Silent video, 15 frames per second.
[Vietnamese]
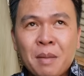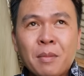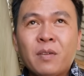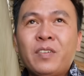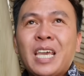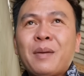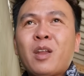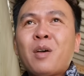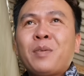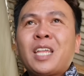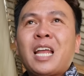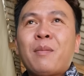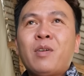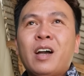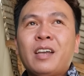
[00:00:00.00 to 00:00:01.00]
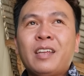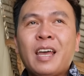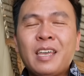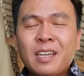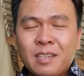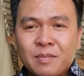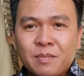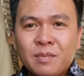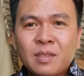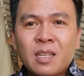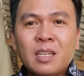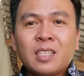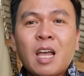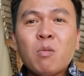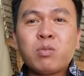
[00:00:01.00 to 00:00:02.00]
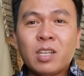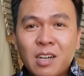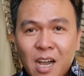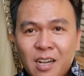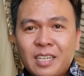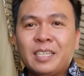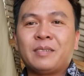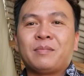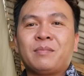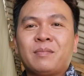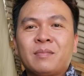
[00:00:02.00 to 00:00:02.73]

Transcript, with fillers: bởi vì em nói với tất cả mọi người ở đây á thông thường ấy